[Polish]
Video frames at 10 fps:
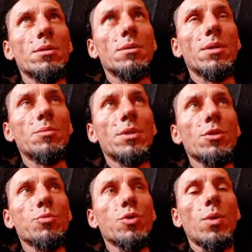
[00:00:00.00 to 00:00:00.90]
dajmy na
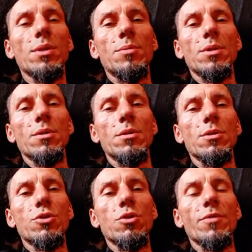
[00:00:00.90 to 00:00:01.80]
to przykładem
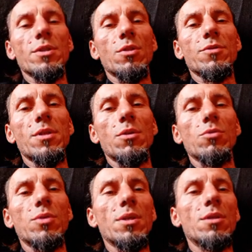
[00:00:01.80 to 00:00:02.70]
Krzysztofa Jackowskiego,
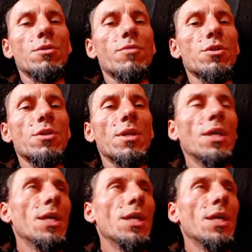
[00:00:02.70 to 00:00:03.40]
który kiedyś właśnie